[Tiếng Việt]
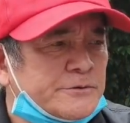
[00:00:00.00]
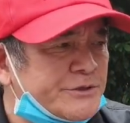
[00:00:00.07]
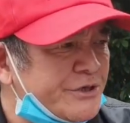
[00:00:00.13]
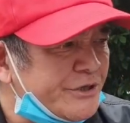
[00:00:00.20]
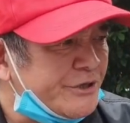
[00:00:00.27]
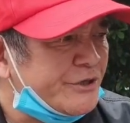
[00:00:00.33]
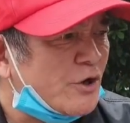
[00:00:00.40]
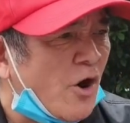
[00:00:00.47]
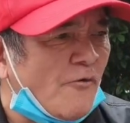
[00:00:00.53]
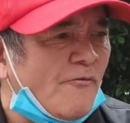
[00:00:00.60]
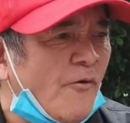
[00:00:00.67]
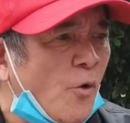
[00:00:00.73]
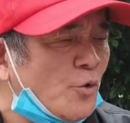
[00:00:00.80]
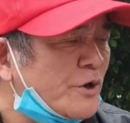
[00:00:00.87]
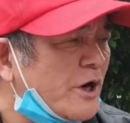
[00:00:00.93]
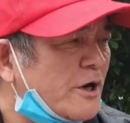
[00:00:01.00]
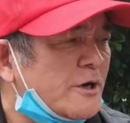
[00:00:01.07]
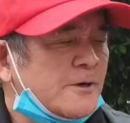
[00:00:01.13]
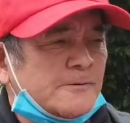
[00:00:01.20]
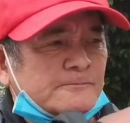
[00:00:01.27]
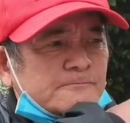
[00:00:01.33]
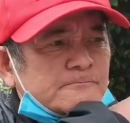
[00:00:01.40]
chỉ có phụ
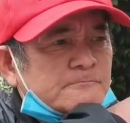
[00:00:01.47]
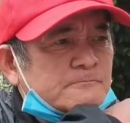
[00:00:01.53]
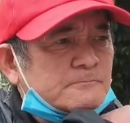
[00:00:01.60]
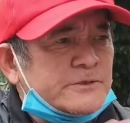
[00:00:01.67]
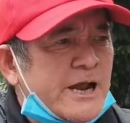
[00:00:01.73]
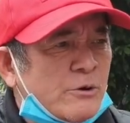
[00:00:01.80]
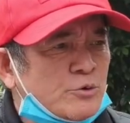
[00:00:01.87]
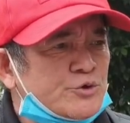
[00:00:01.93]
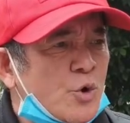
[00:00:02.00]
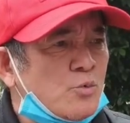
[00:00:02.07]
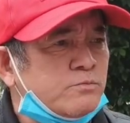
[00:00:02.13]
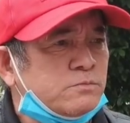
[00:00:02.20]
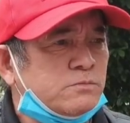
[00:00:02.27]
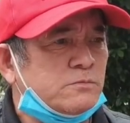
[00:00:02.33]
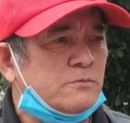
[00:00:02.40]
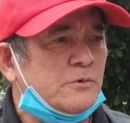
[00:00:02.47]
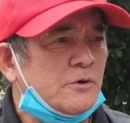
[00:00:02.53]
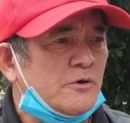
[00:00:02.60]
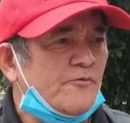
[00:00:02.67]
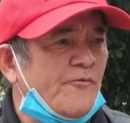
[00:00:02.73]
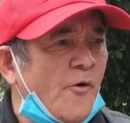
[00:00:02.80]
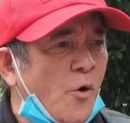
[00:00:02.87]
nữ đeo súng,
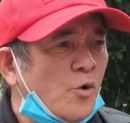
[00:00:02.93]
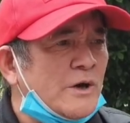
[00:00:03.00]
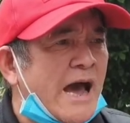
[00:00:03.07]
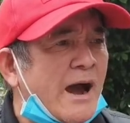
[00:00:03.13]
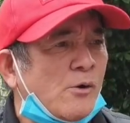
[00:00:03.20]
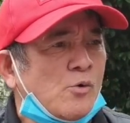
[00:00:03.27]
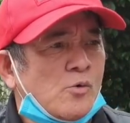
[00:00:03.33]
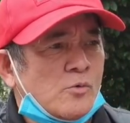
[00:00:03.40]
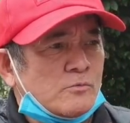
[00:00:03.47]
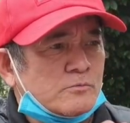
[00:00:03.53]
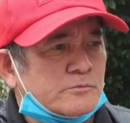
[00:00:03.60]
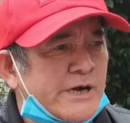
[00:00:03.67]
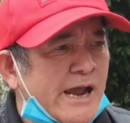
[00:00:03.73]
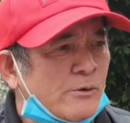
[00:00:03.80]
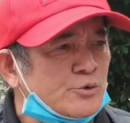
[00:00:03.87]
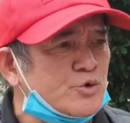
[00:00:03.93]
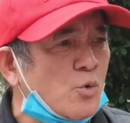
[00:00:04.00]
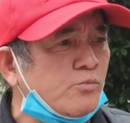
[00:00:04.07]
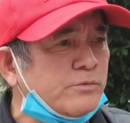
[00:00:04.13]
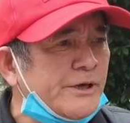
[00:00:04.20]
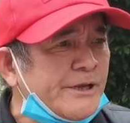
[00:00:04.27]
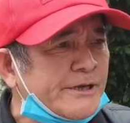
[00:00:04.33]
phụ lão đeo
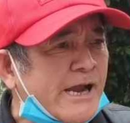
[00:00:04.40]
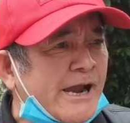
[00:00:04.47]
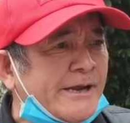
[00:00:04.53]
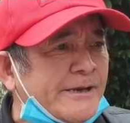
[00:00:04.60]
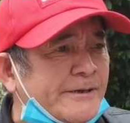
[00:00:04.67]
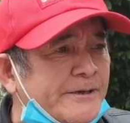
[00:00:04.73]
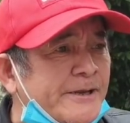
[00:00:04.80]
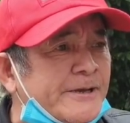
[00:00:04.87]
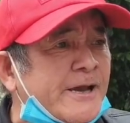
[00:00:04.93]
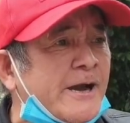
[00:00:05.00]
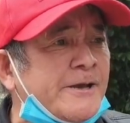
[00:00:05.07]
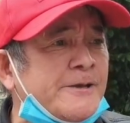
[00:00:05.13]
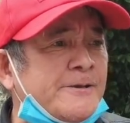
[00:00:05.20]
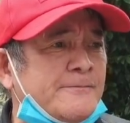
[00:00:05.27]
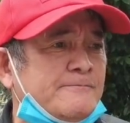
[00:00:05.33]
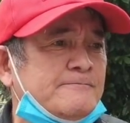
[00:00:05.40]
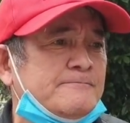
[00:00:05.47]
súng đi cày, đi cấy.